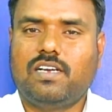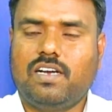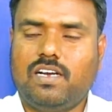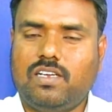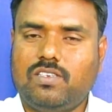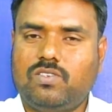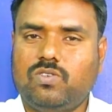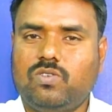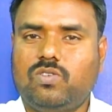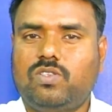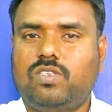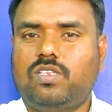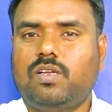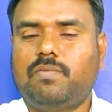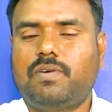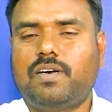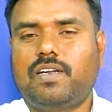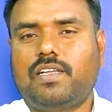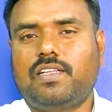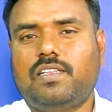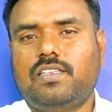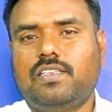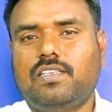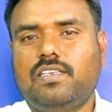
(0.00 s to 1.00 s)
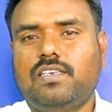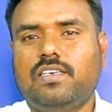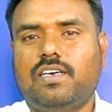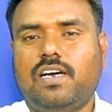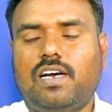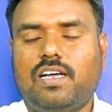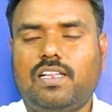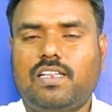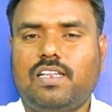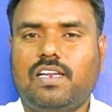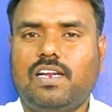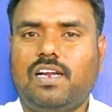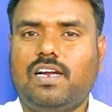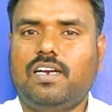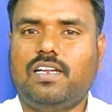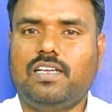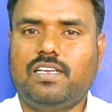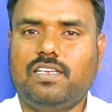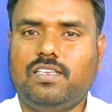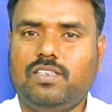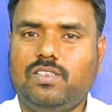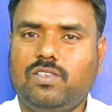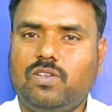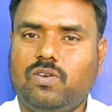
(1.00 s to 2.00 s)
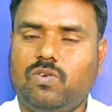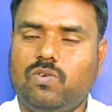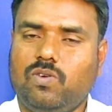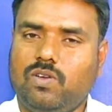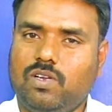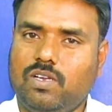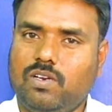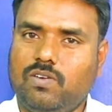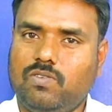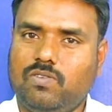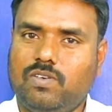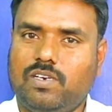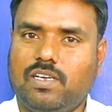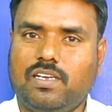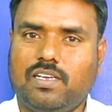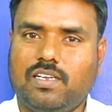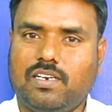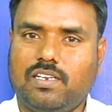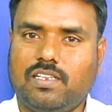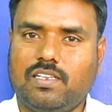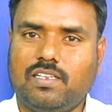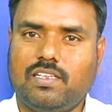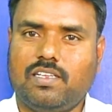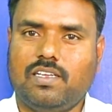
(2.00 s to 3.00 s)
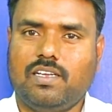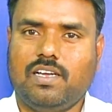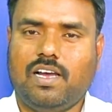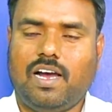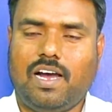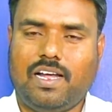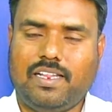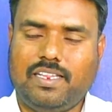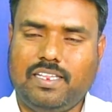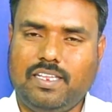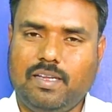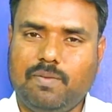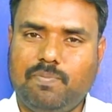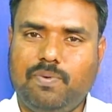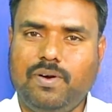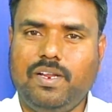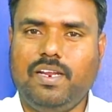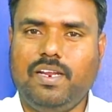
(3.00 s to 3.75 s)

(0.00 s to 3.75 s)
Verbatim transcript: அசுத்தமடைந்து அதனால் இந்த நோய்கள் உண்டாகிறது அதை எப்படி